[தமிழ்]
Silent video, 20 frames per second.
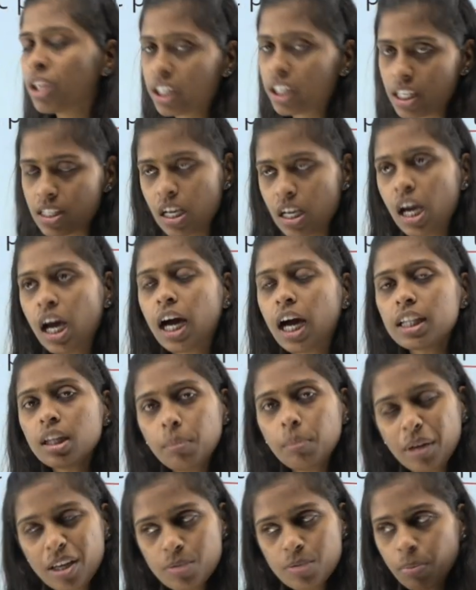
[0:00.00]
எஸ் அதை
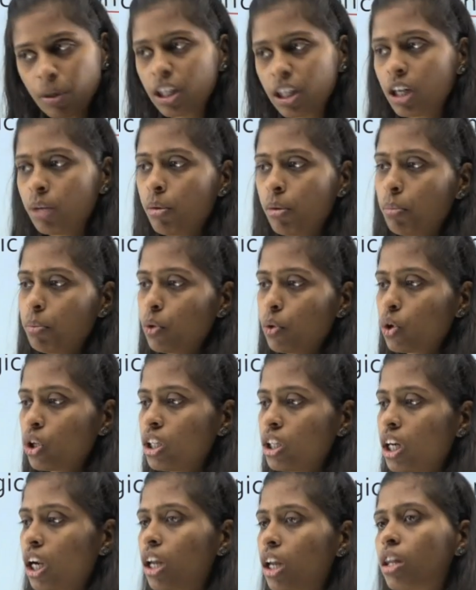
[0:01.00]
பேஸ் பண்ணி நம்ம
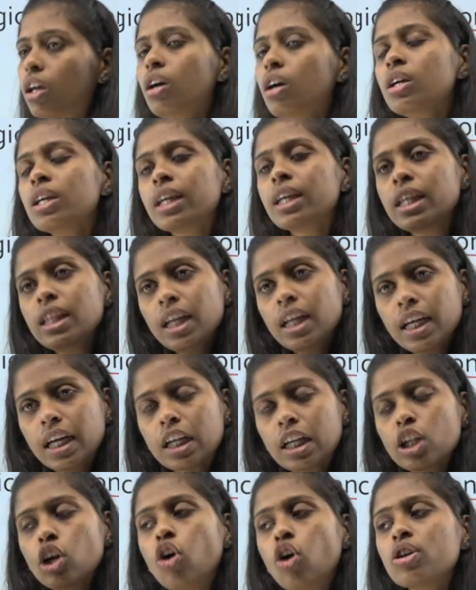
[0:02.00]
போகிறதுனால தான் இந்த
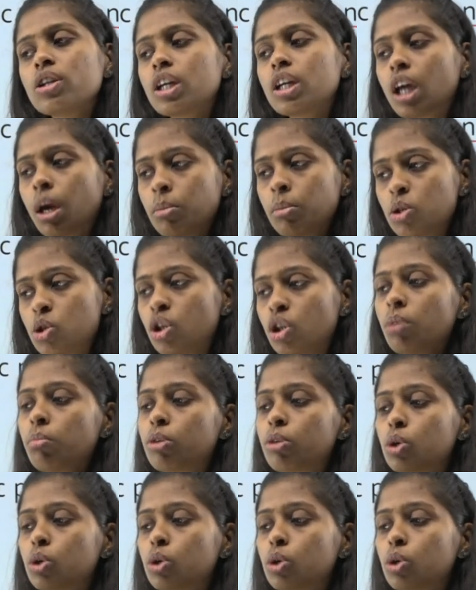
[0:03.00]
இடத்துல ஆன் தி கெமிஸ்ட்ரி